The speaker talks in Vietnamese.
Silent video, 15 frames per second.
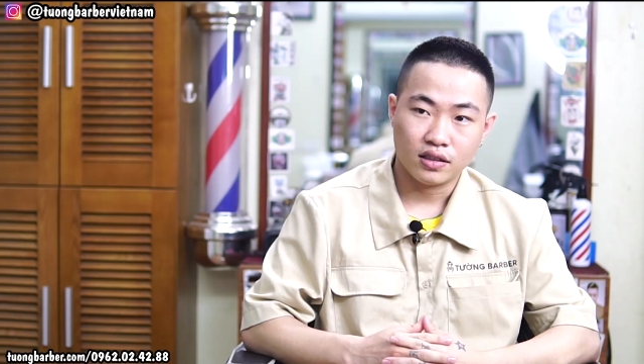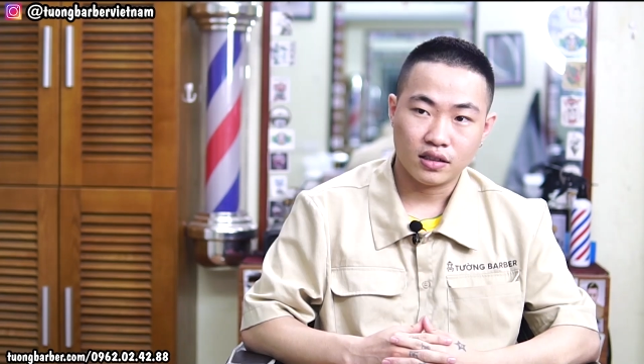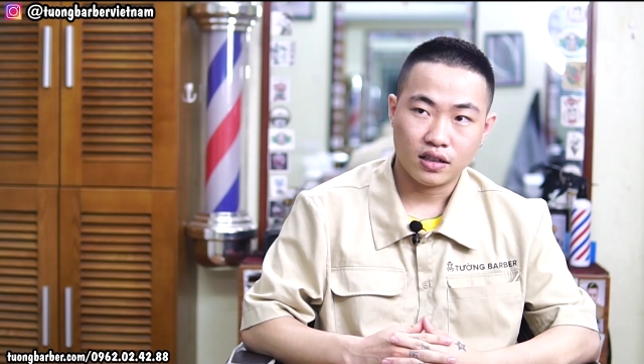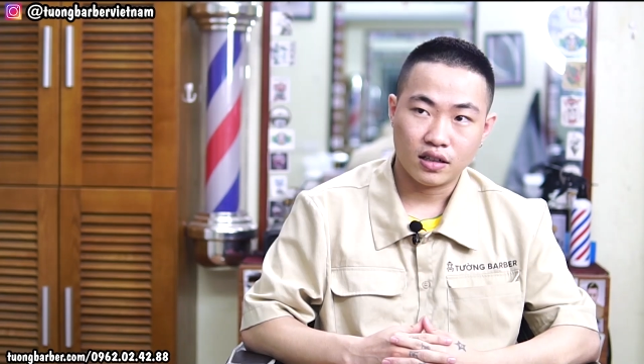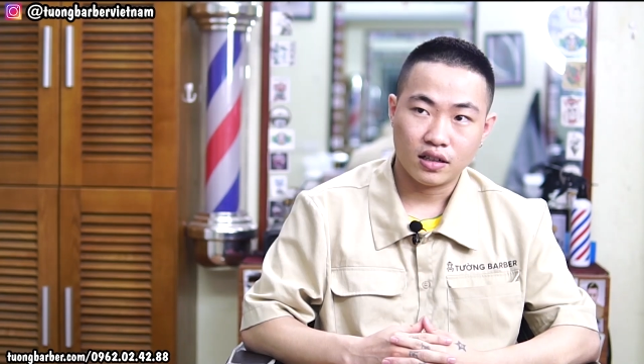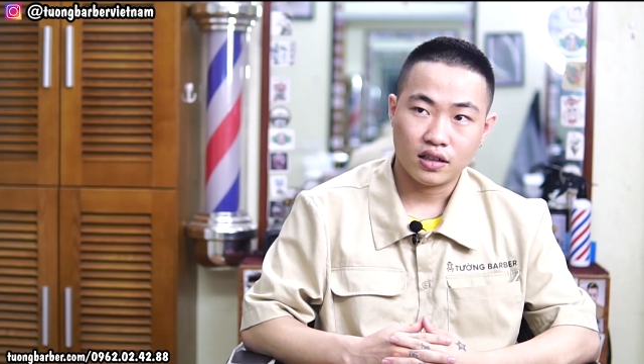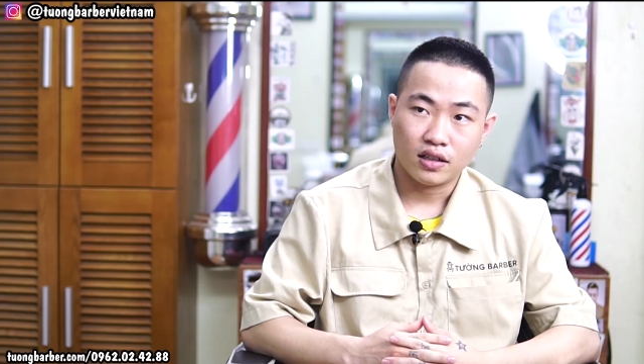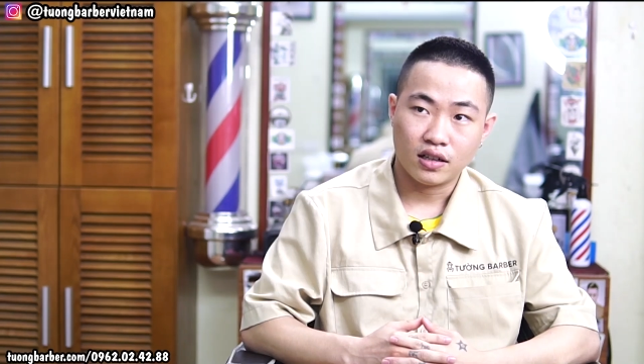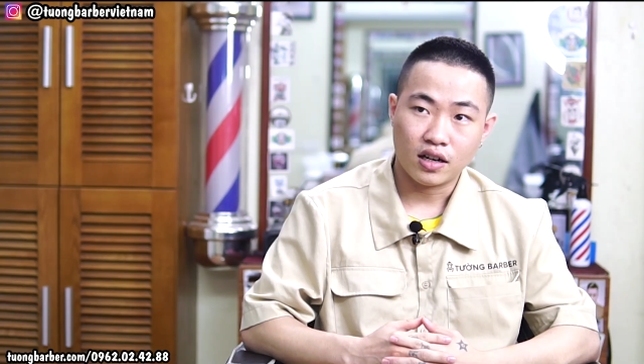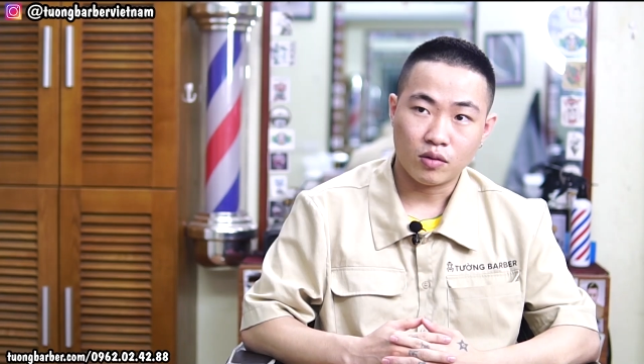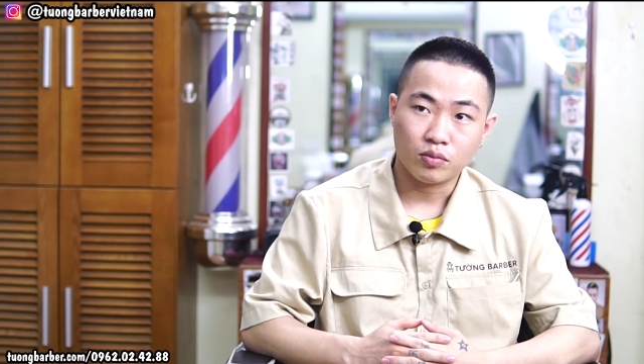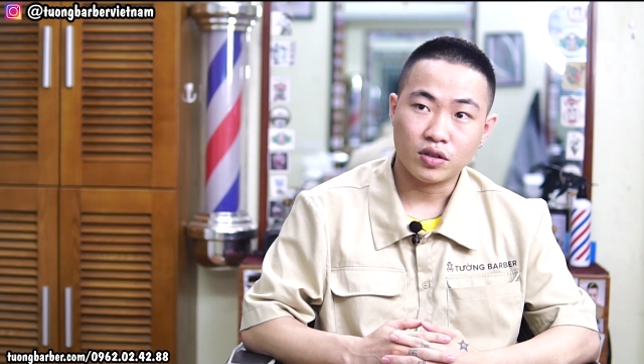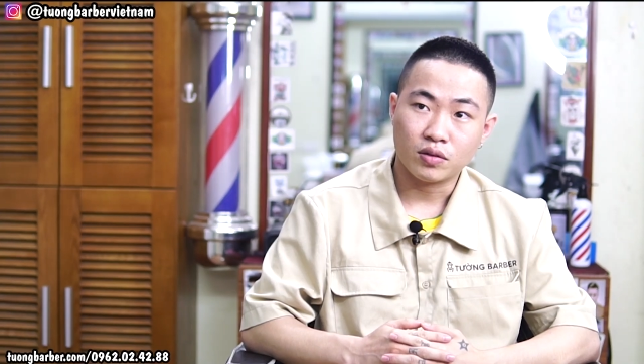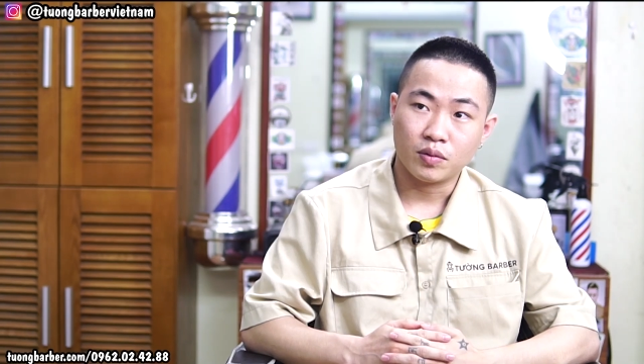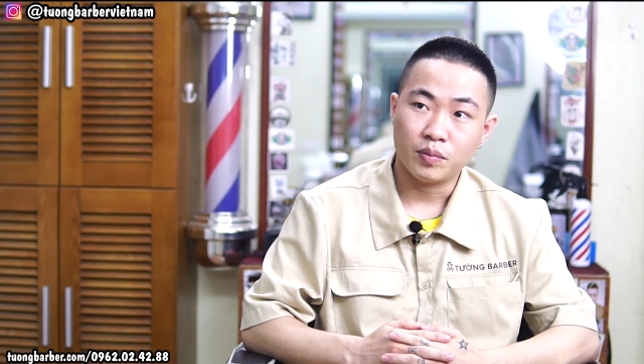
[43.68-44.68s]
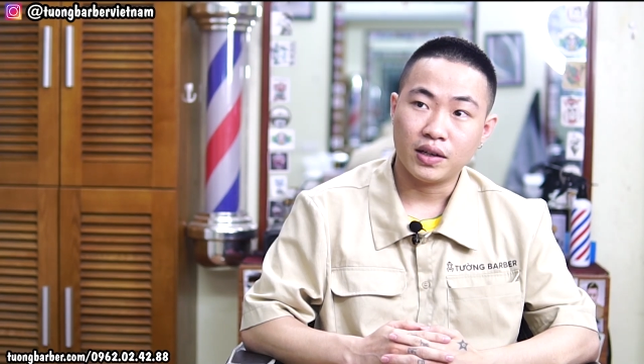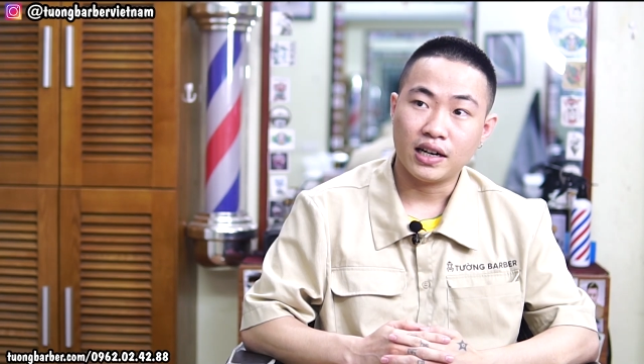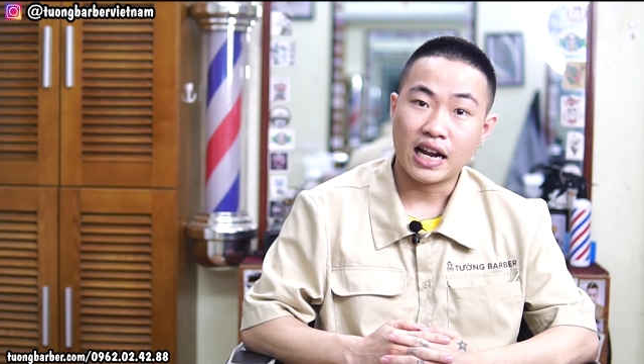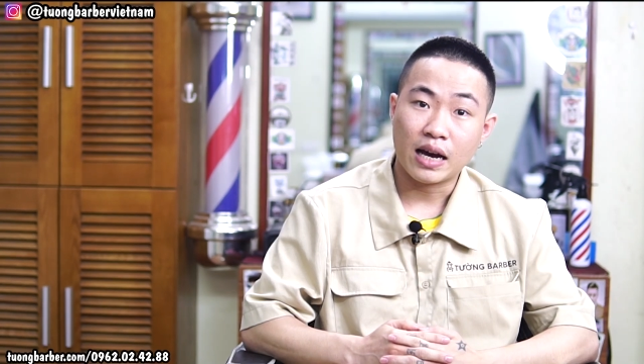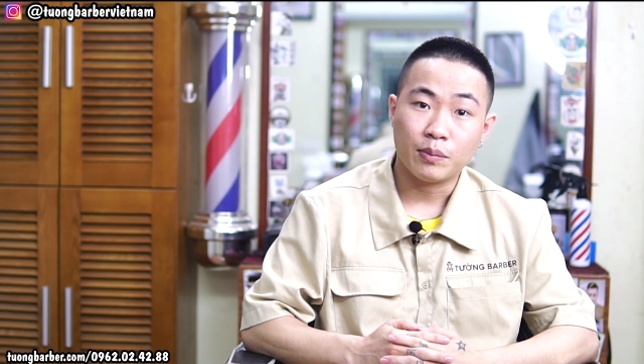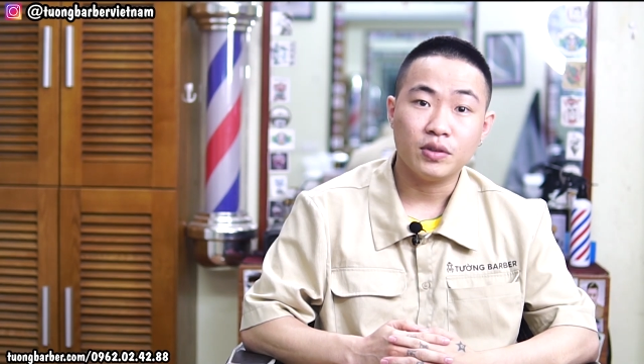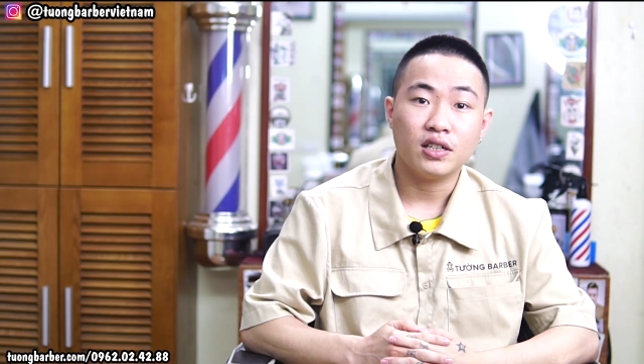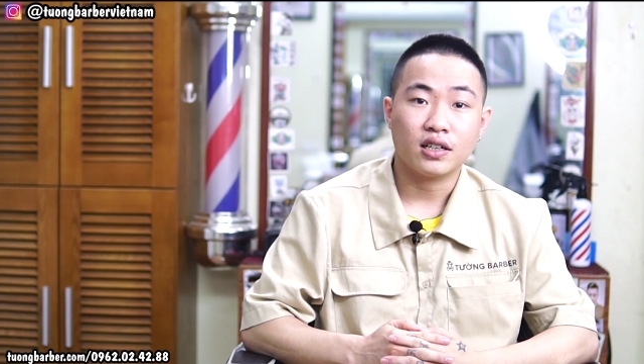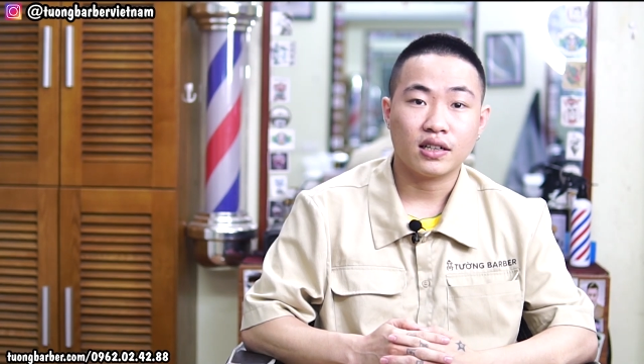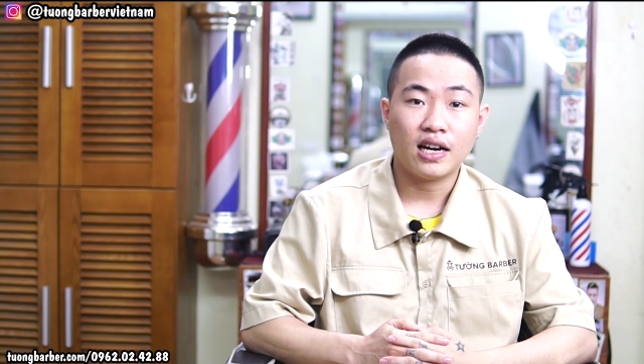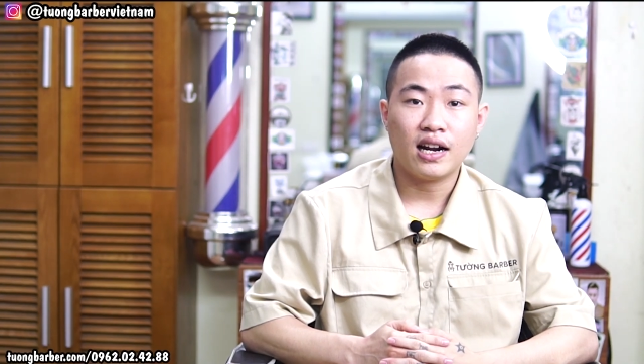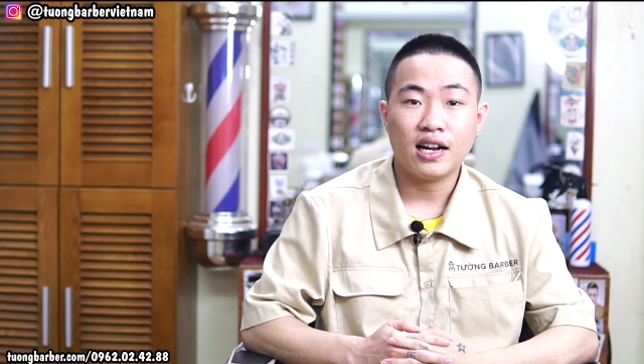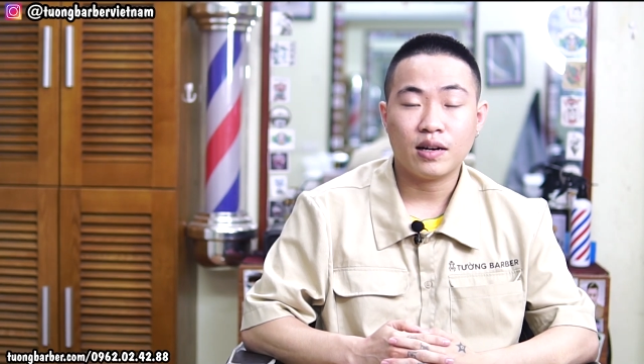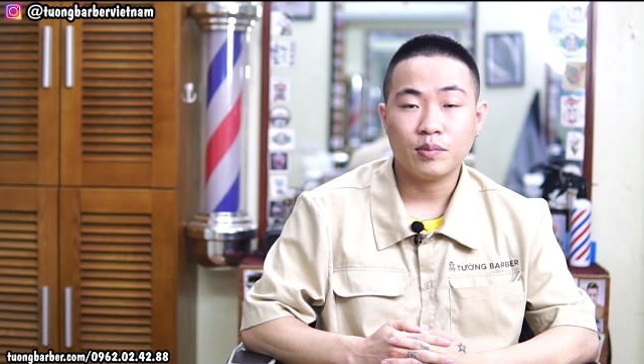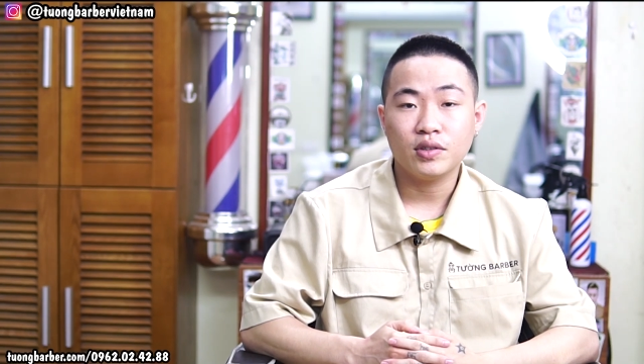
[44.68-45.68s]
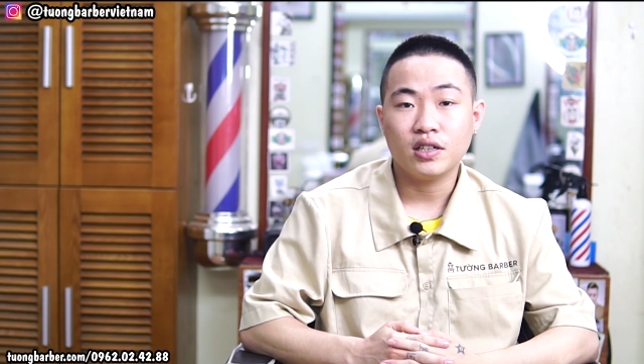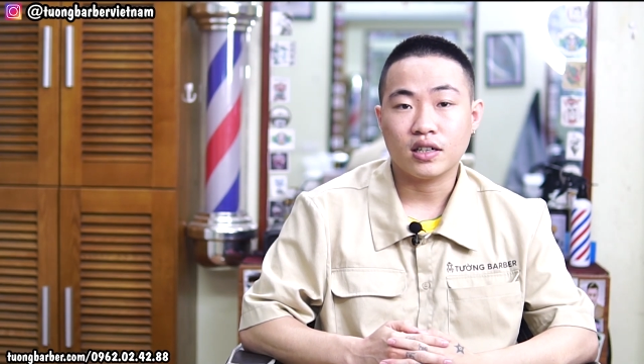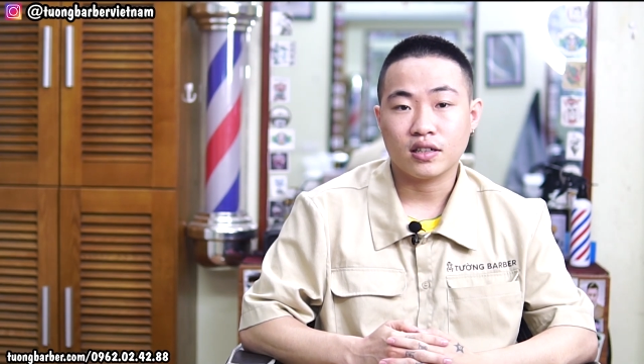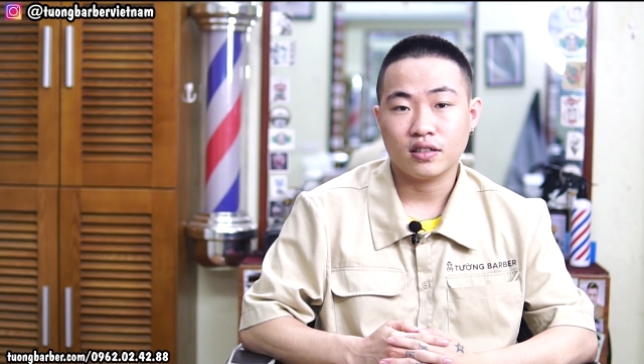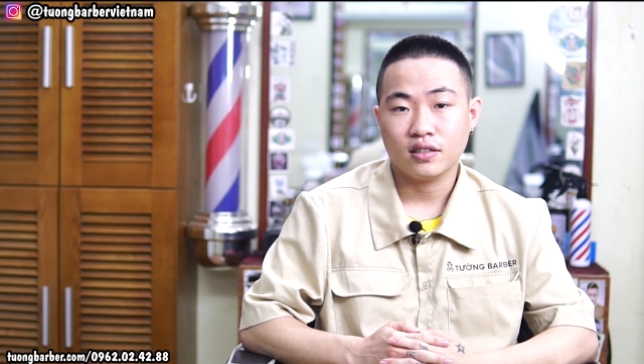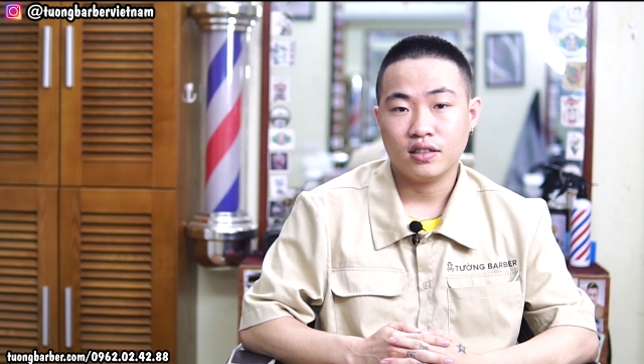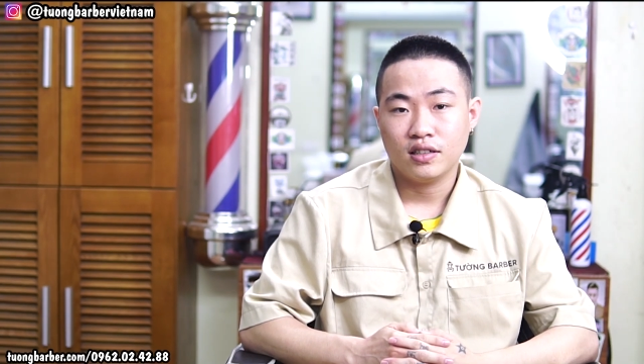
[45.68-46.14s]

à, học được và mình làm được đã làm được